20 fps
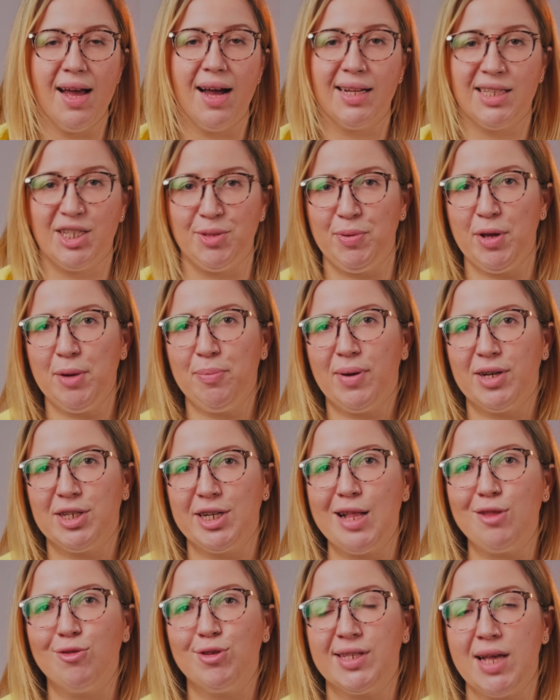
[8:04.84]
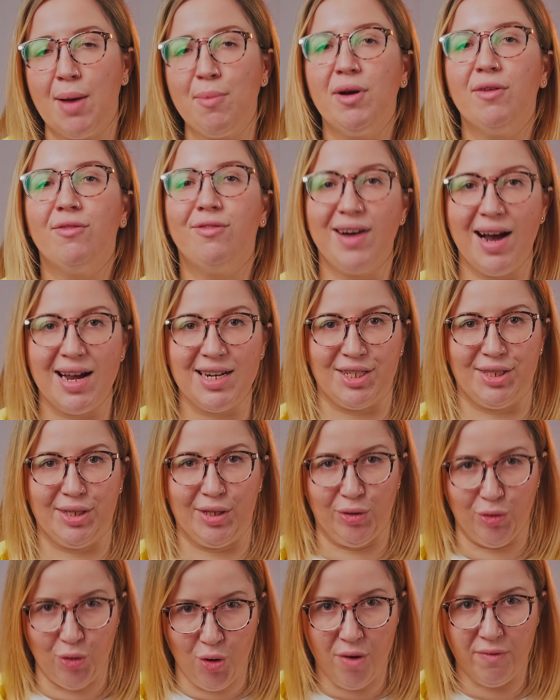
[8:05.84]
А теперь, пожалуй, самая
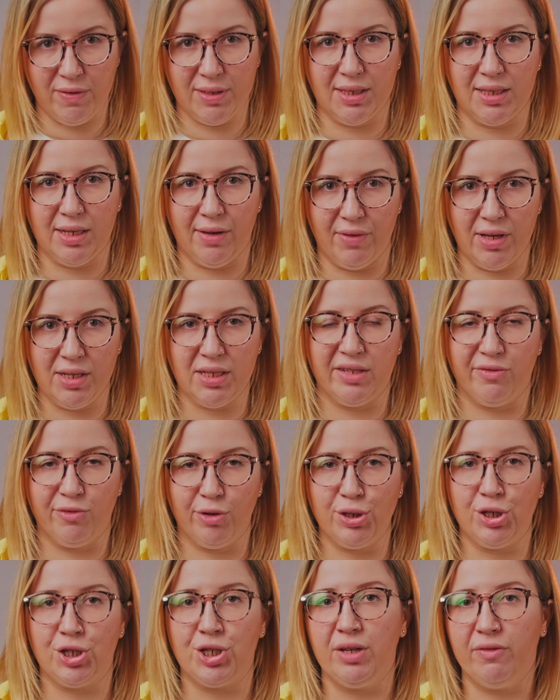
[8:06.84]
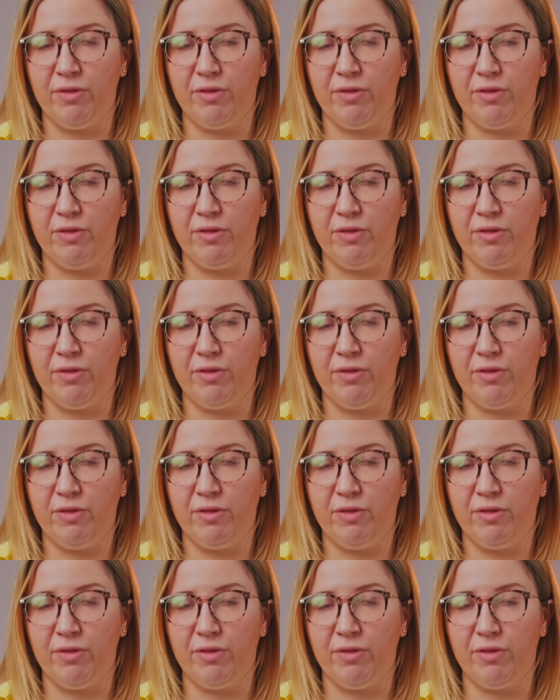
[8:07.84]
важная новость за весь сегодняшний